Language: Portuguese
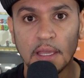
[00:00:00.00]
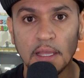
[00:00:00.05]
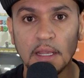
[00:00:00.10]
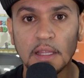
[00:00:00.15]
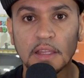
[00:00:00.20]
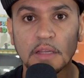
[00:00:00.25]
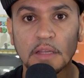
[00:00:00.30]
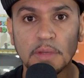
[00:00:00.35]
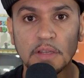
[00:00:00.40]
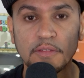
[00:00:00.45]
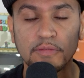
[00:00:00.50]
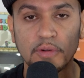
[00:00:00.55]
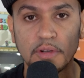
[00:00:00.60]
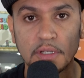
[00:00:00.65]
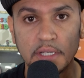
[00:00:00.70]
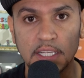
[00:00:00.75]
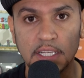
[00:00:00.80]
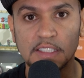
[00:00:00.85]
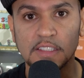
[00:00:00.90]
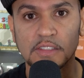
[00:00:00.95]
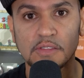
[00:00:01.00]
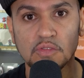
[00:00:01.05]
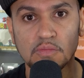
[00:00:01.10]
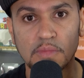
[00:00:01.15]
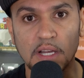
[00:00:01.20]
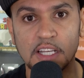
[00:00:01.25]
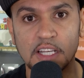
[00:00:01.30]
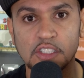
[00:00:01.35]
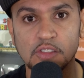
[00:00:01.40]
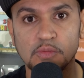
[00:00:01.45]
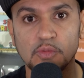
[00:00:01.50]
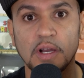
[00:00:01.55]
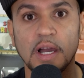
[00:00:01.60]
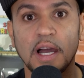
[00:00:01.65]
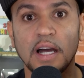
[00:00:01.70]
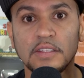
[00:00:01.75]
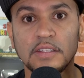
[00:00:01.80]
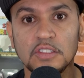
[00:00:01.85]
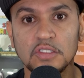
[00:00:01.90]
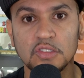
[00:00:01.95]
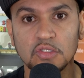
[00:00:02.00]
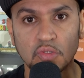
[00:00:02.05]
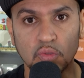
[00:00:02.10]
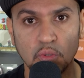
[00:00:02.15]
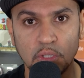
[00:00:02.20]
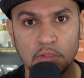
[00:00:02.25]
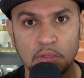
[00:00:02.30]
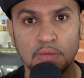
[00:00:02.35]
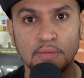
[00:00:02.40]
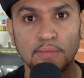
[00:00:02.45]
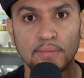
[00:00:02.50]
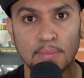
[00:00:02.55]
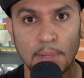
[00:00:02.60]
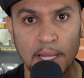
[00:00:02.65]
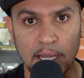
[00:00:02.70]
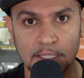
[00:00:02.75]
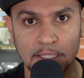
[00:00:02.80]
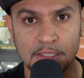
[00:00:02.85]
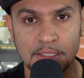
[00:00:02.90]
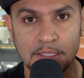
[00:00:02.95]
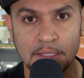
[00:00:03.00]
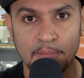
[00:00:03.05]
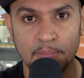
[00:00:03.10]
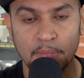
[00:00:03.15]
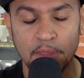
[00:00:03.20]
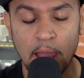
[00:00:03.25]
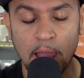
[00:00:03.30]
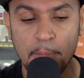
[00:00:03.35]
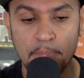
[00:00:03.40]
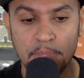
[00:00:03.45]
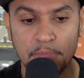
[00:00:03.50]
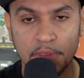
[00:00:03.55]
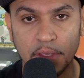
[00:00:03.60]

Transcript: ele também fornece no máximo a 18 watts tá?